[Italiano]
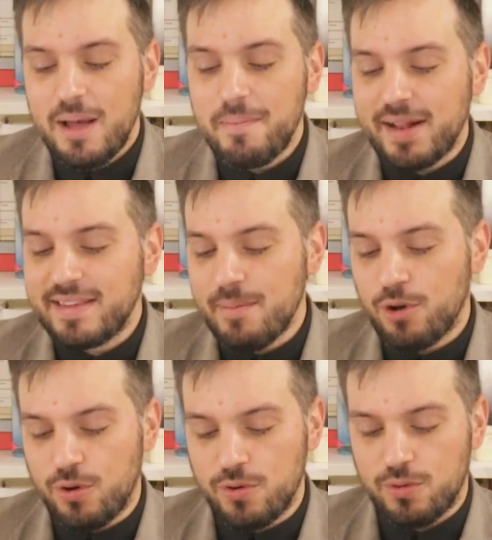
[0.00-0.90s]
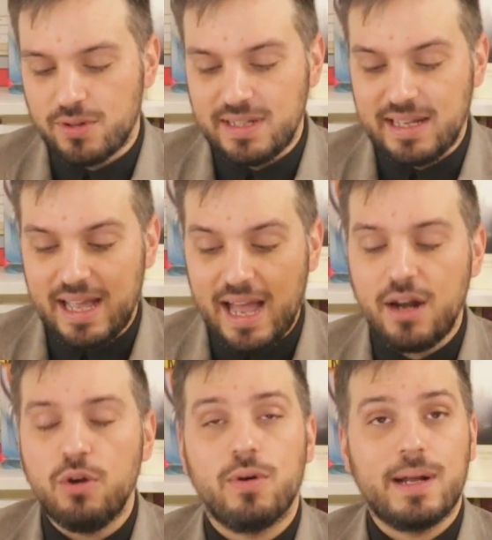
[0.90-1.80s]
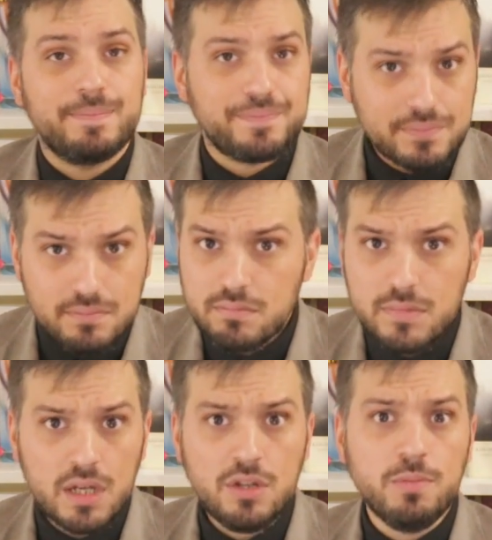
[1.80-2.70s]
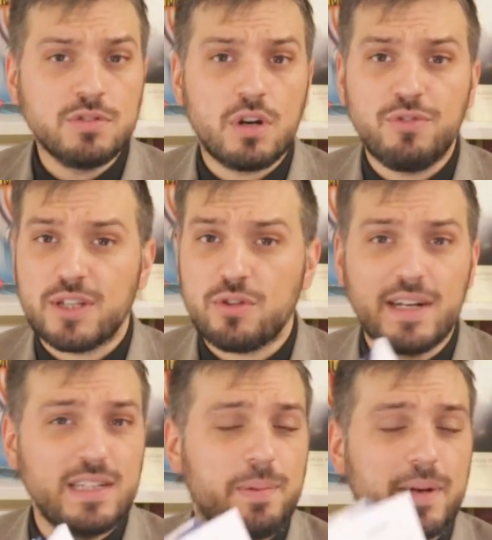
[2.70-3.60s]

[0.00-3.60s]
Ma andiamo con ordine. Allora, io mi sono rifiutato anche di